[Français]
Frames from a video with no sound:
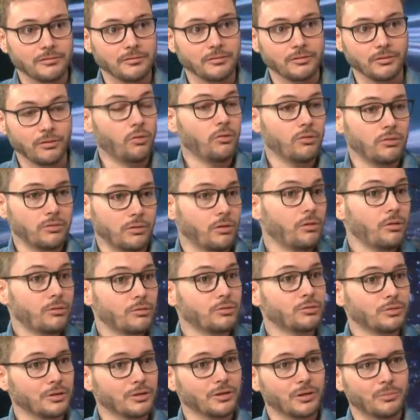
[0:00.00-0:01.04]
gros gros coup
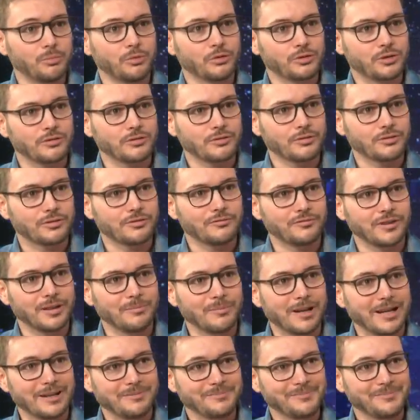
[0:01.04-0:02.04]
de cœur. Ah, je plus sois,